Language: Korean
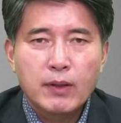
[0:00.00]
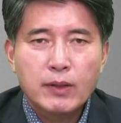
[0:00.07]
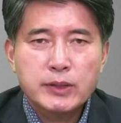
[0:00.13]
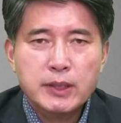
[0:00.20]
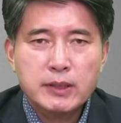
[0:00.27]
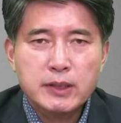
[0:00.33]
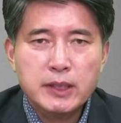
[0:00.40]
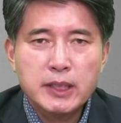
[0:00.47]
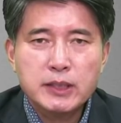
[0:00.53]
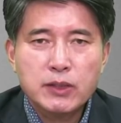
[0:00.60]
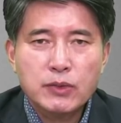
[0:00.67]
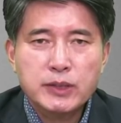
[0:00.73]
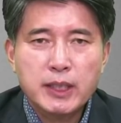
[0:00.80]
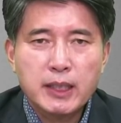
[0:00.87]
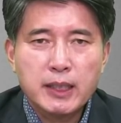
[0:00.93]
어쨌든 이
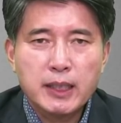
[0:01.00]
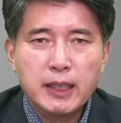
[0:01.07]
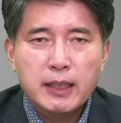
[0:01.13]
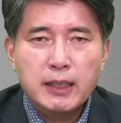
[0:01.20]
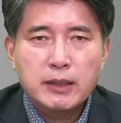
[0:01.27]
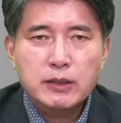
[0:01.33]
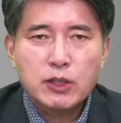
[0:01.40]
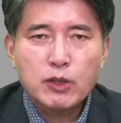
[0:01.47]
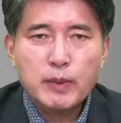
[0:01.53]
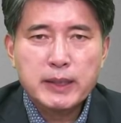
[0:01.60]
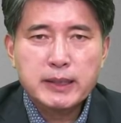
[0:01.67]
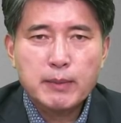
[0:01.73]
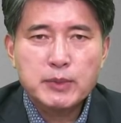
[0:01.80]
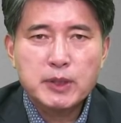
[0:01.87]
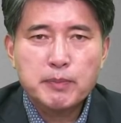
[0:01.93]
정책이
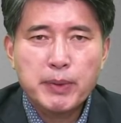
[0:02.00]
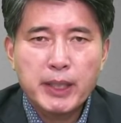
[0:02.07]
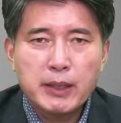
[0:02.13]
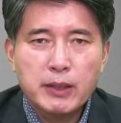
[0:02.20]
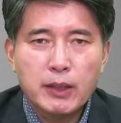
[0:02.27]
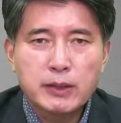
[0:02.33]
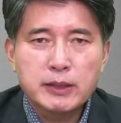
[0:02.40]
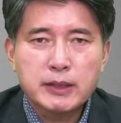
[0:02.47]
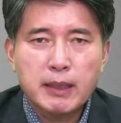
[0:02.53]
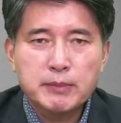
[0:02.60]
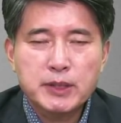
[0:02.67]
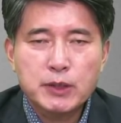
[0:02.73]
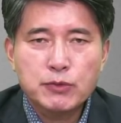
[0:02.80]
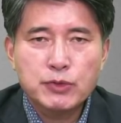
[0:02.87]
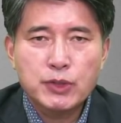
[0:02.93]
천구백삼십팔 년,
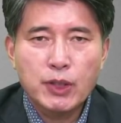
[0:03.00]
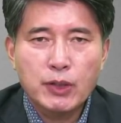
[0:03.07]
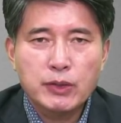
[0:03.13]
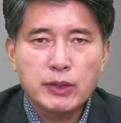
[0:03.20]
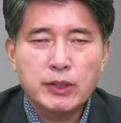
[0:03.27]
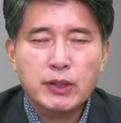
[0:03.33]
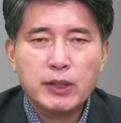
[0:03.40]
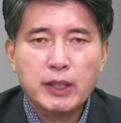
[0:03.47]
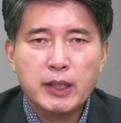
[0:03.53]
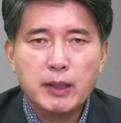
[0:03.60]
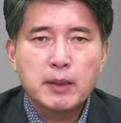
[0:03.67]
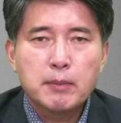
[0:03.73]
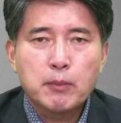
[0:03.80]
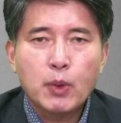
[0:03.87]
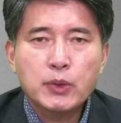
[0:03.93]
삼십구 년
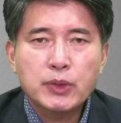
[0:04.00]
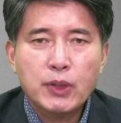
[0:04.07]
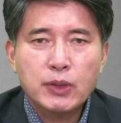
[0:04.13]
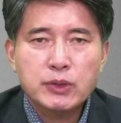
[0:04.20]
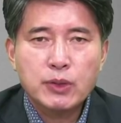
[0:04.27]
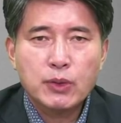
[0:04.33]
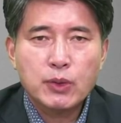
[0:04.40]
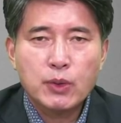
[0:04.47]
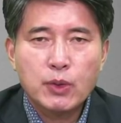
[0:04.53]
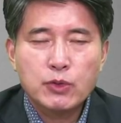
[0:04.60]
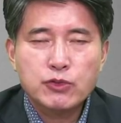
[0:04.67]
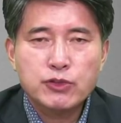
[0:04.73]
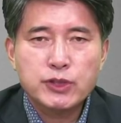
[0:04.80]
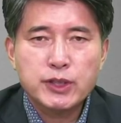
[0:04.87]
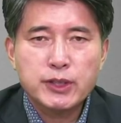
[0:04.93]
이렇게 본격적으로
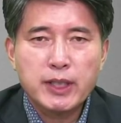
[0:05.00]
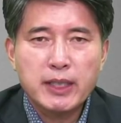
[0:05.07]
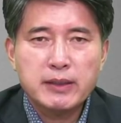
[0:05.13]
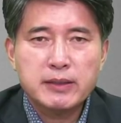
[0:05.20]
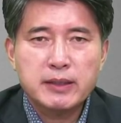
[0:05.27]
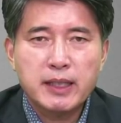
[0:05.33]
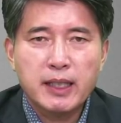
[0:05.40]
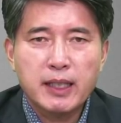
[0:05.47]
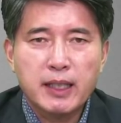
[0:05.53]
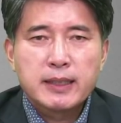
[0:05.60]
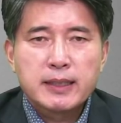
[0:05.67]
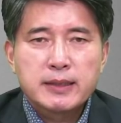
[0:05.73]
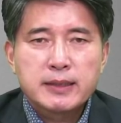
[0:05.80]
추진이 됐는데,